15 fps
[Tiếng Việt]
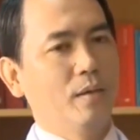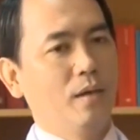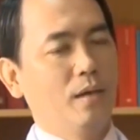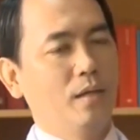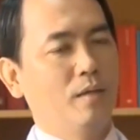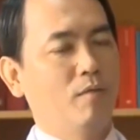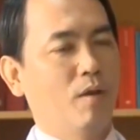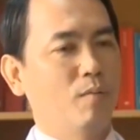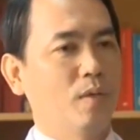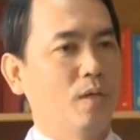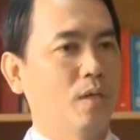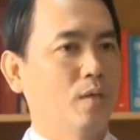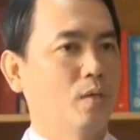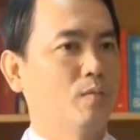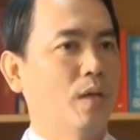À, thì phòng
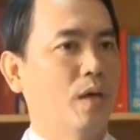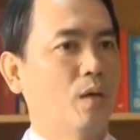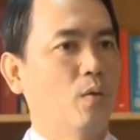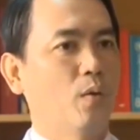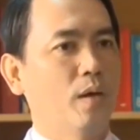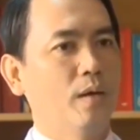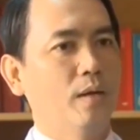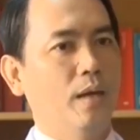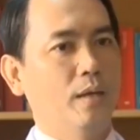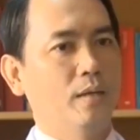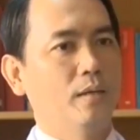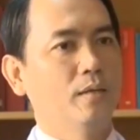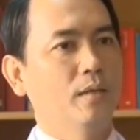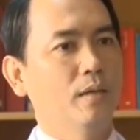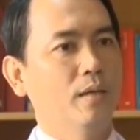ngừa chúng ta lưu ý là
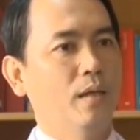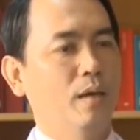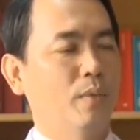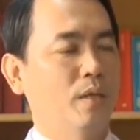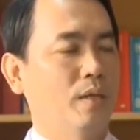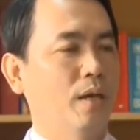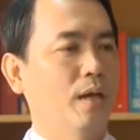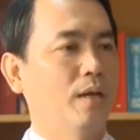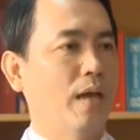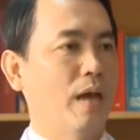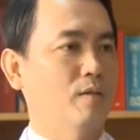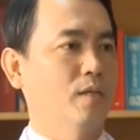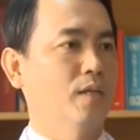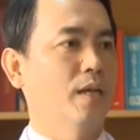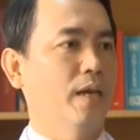thứ nhất là mình nâng
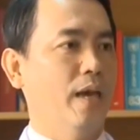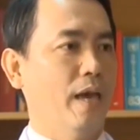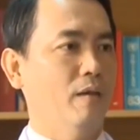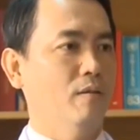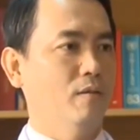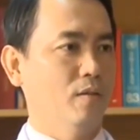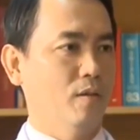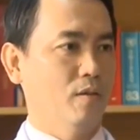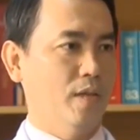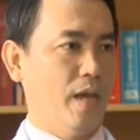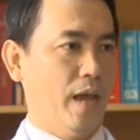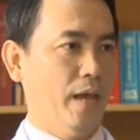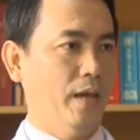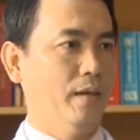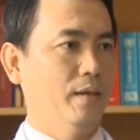cao sức đề kháng cho
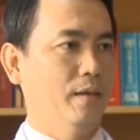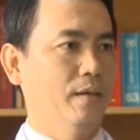trẻ